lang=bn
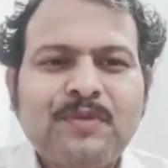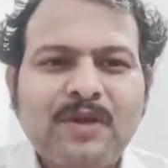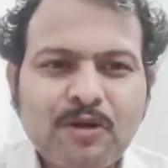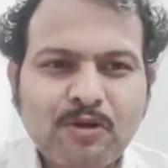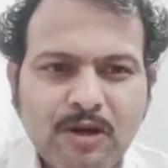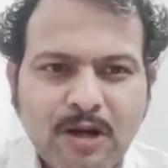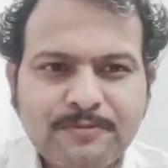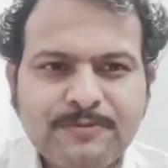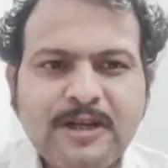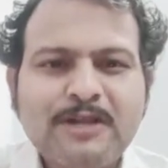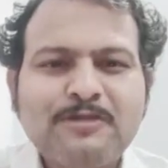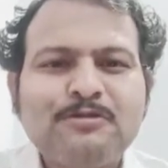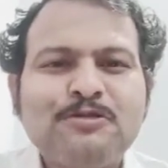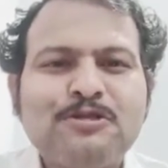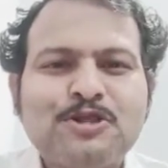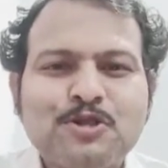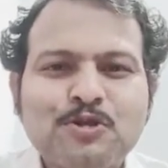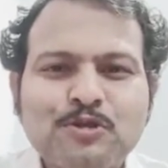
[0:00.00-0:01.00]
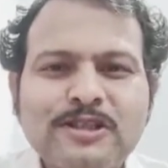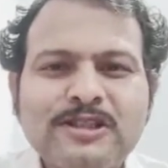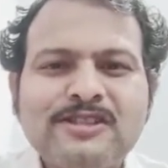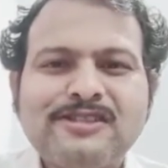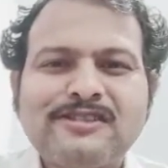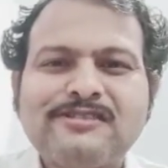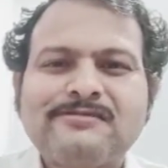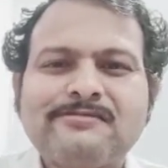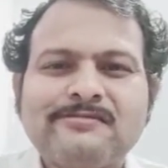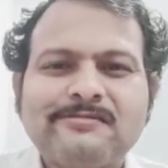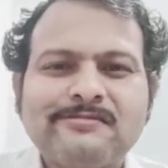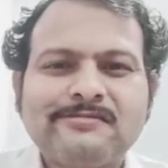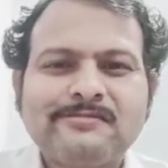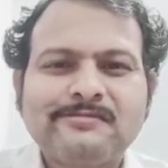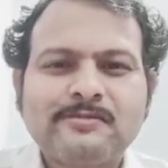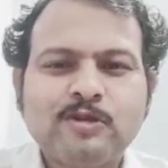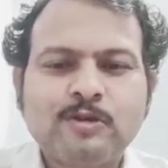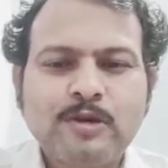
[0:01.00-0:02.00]
গুড আফটারনুন স্টুডেন্টস
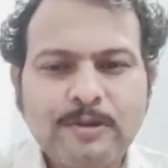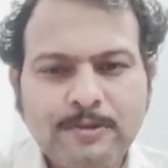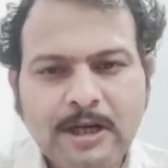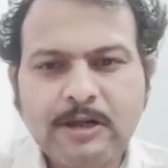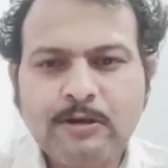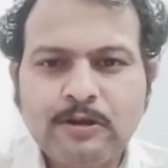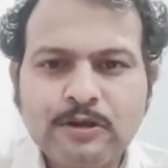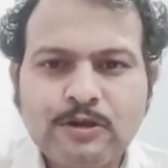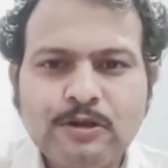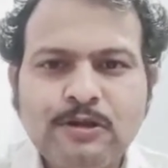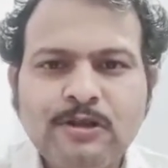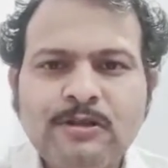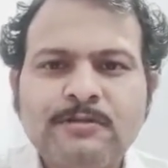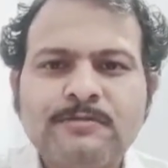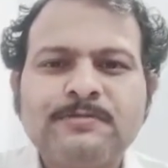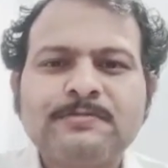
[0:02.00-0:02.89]
তোমরা ভালো আছো তো